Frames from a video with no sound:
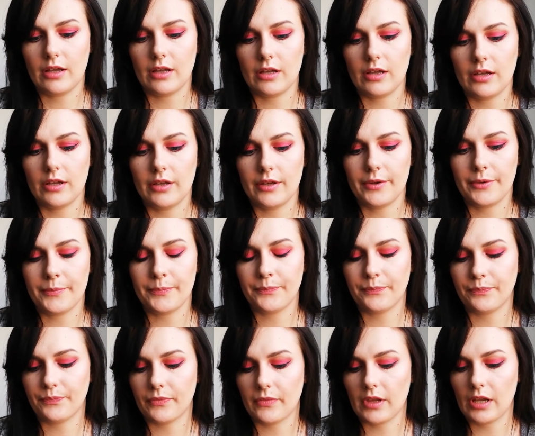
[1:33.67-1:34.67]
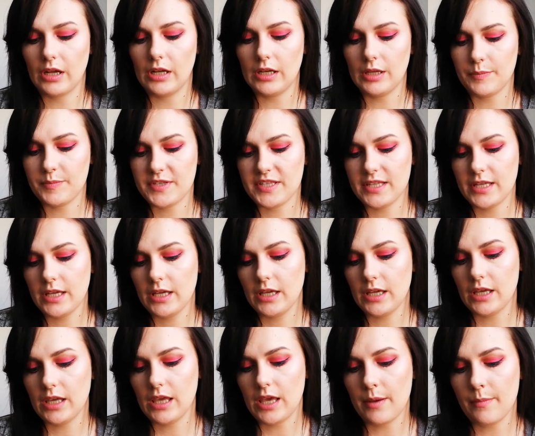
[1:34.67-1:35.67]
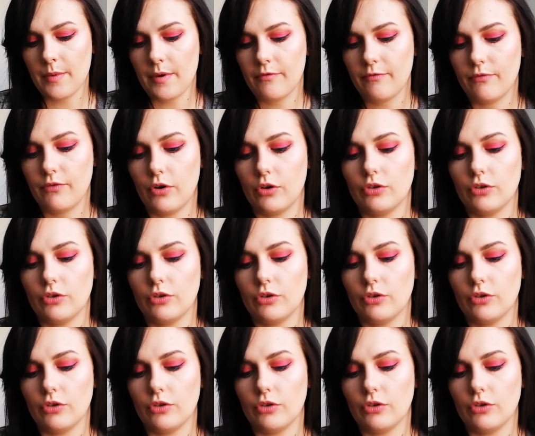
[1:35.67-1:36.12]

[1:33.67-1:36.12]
um, Lipstick i ja mam w